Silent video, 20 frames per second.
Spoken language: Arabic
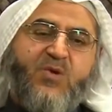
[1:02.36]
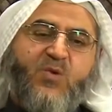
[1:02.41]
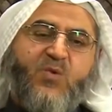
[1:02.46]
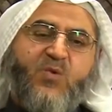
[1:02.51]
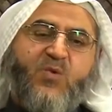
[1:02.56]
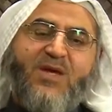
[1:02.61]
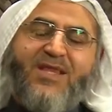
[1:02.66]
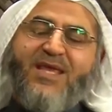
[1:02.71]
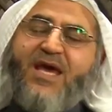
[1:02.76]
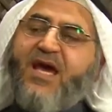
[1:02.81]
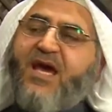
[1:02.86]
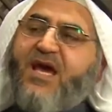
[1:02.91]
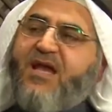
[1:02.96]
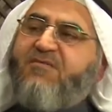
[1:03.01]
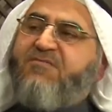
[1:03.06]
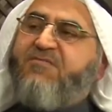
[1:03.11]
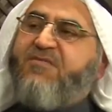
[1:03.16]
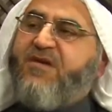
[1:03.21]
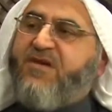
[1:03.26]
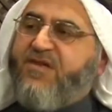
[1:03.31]
ودخل
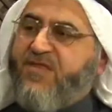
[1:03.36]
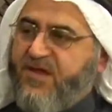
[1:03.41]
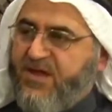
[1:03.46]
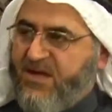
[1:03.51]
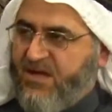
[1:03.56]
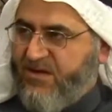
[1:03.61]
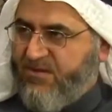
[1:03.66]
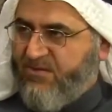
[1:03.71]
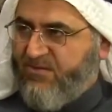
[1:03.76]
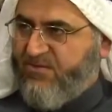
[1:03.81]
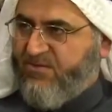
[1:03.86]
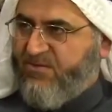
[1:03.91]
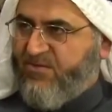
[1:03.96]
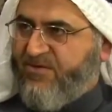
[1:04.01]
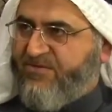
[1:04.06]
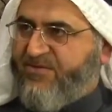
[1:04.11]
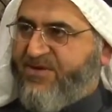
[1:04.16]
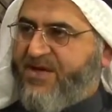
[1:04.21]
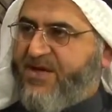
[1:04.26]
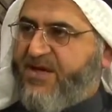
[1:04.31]
في ظل
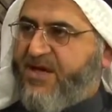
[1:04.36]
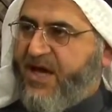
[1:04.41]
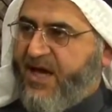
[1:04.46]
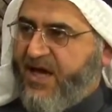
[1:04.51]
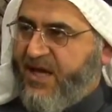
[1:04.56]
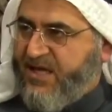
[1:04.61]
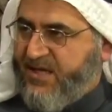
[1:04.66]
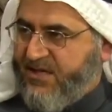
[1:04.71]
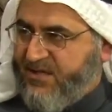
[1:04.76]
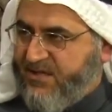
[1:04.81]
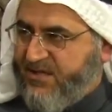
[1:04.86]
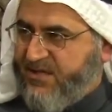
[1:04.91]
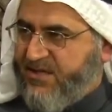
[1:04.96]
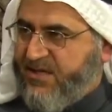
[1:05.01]
وفي رعاية